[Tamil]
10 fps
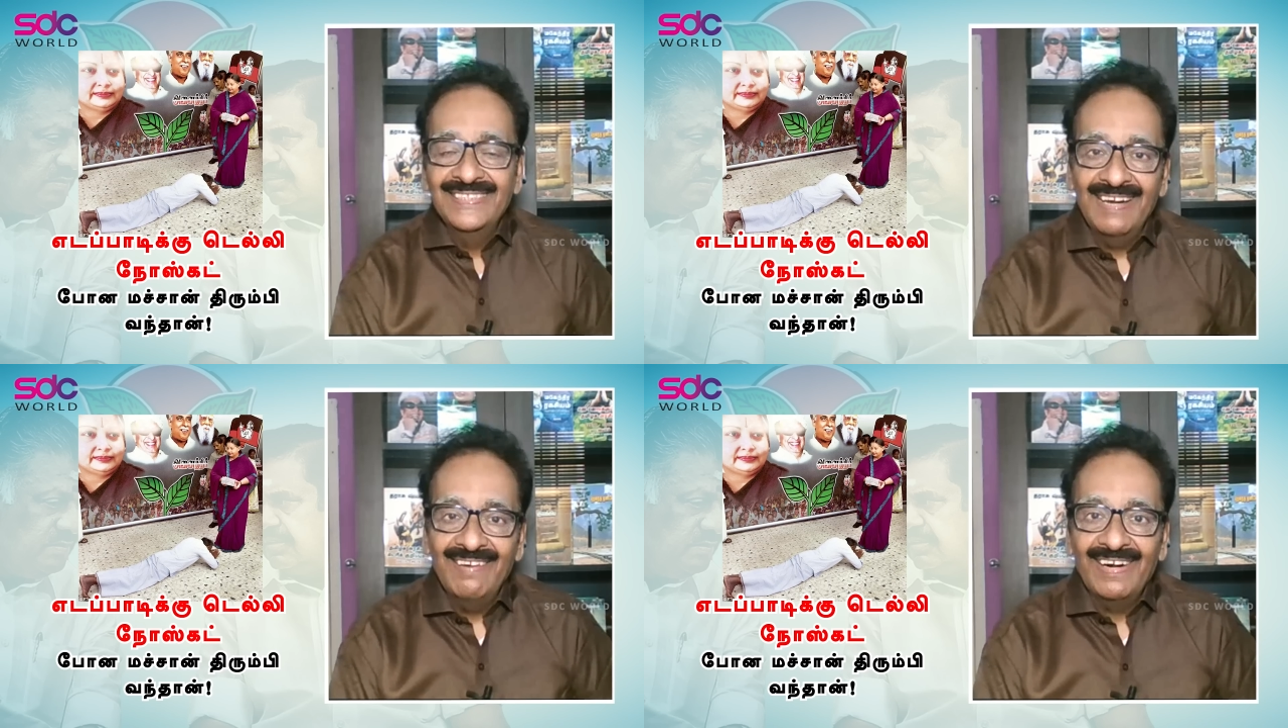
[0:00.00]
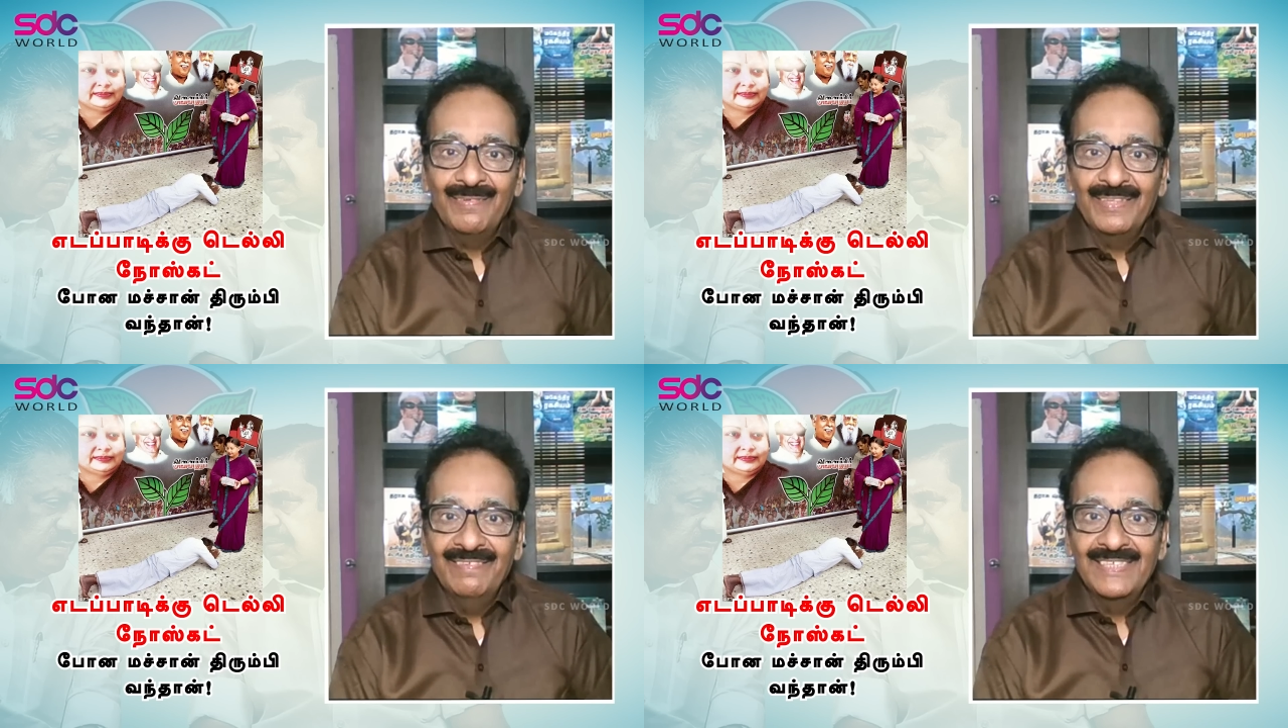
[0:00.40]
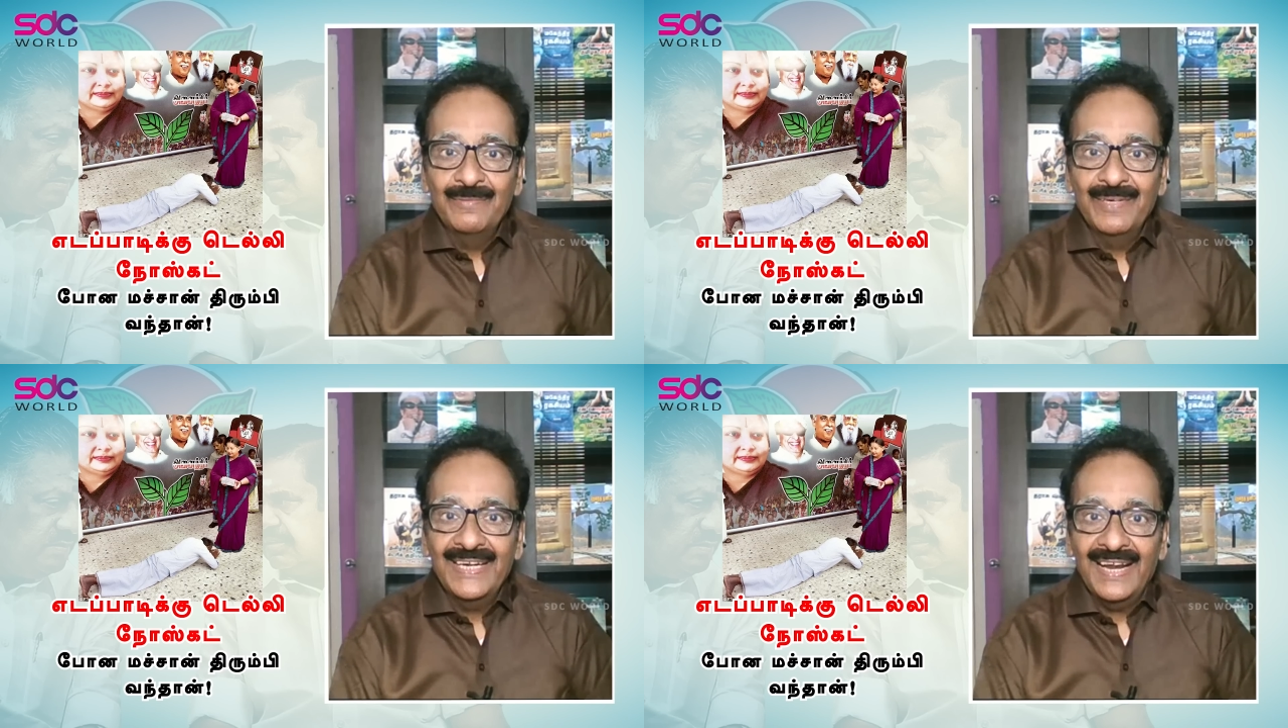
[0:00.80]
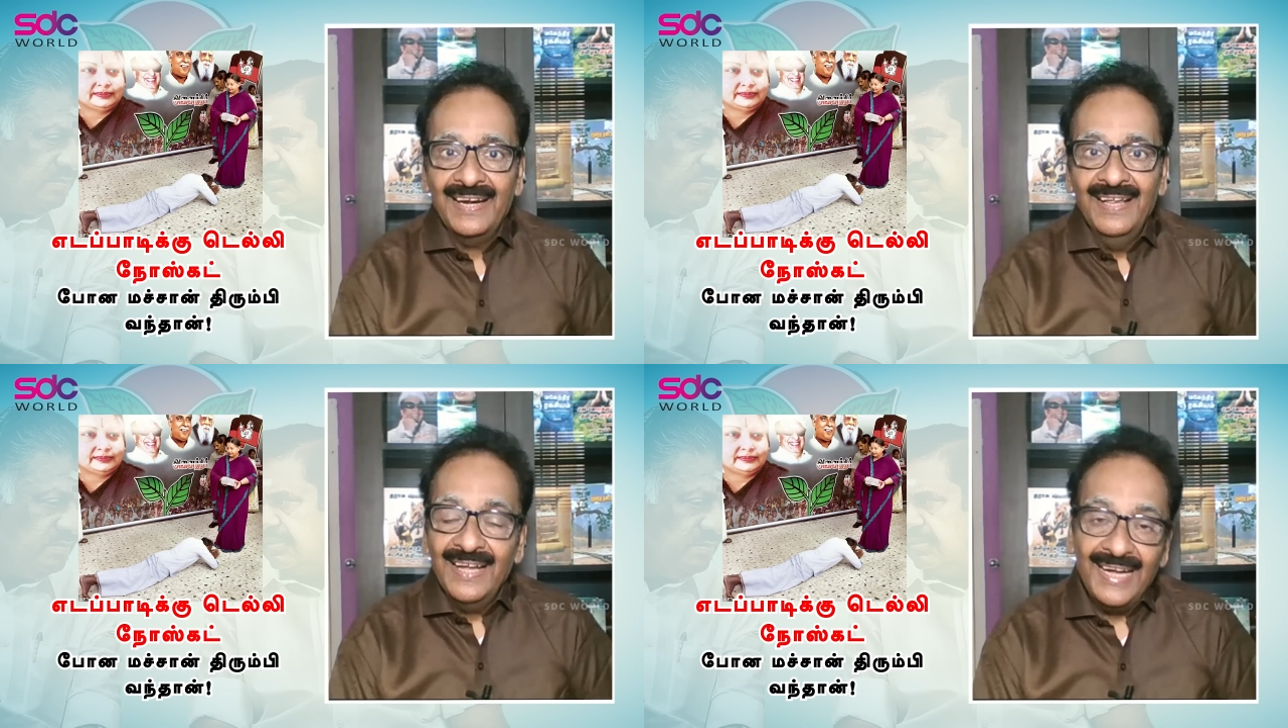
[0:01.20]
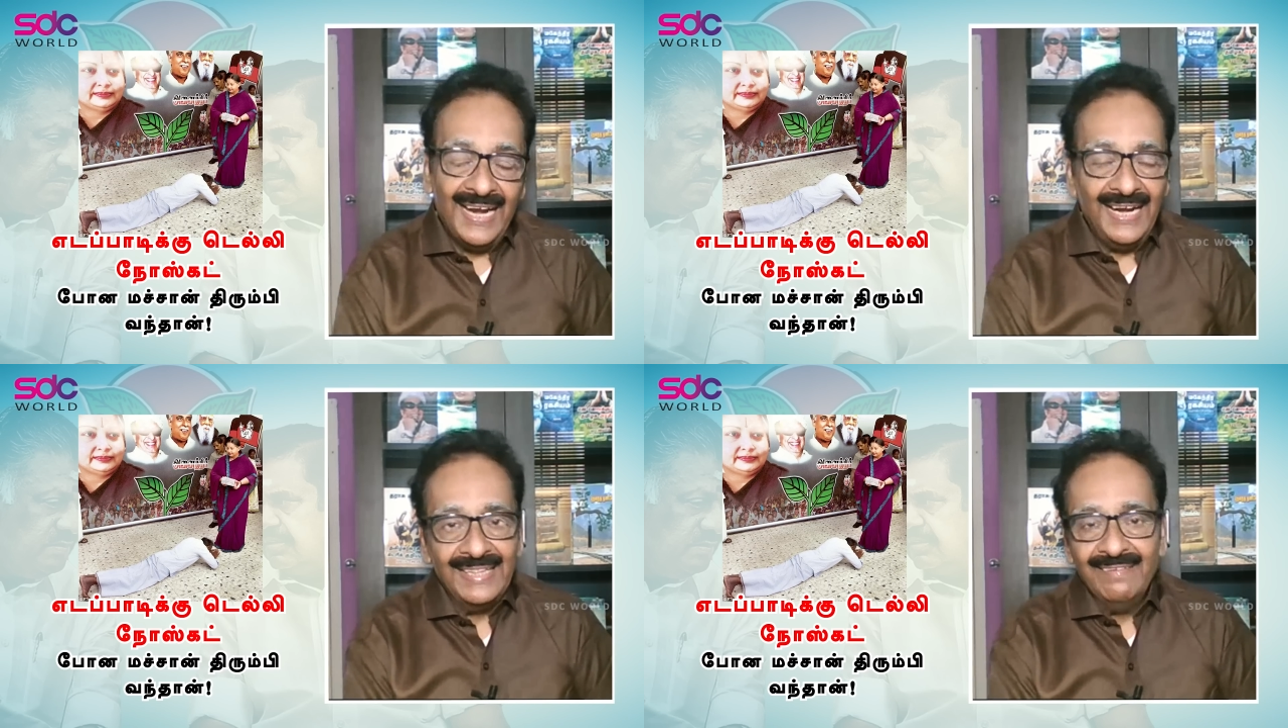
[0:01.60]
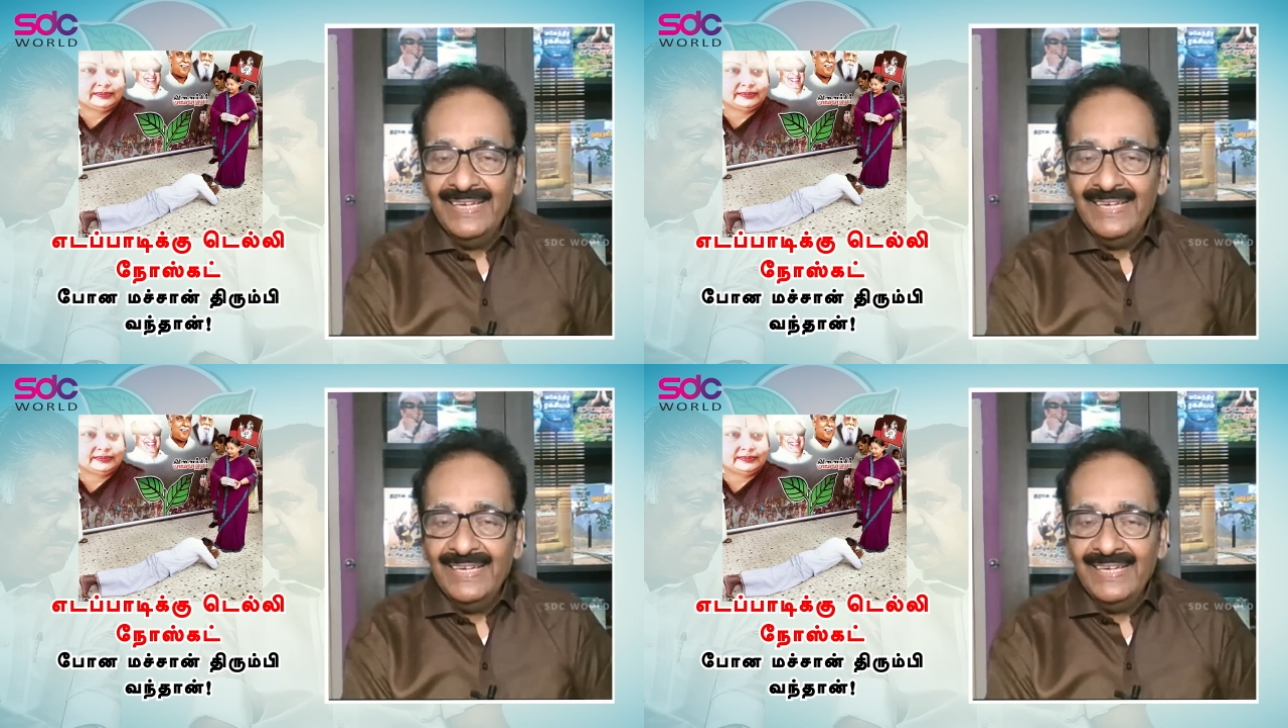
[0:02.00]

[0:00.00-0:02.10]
செல்வ கணபதி வெற்றி பெறுகிறார் காரணம் அந்த